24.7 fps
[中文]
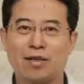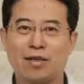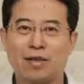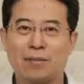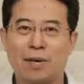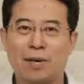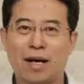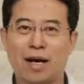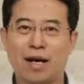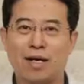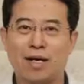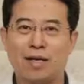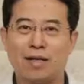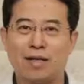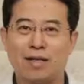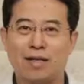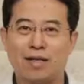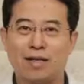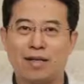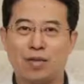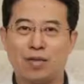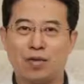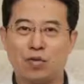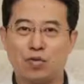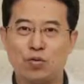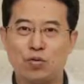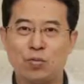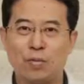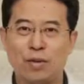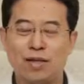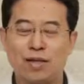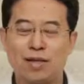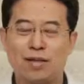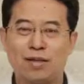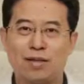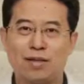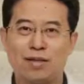的把颅
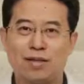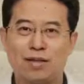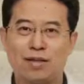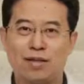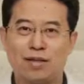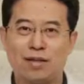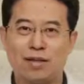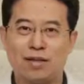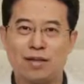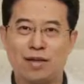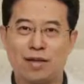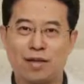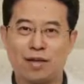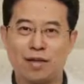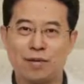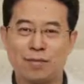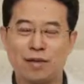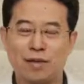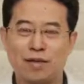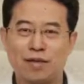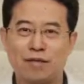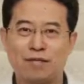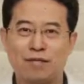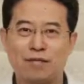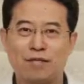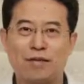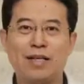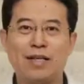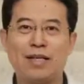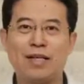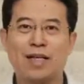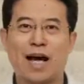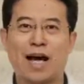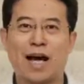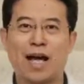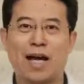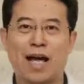鸣和耳鸣分
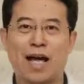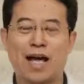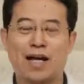离开。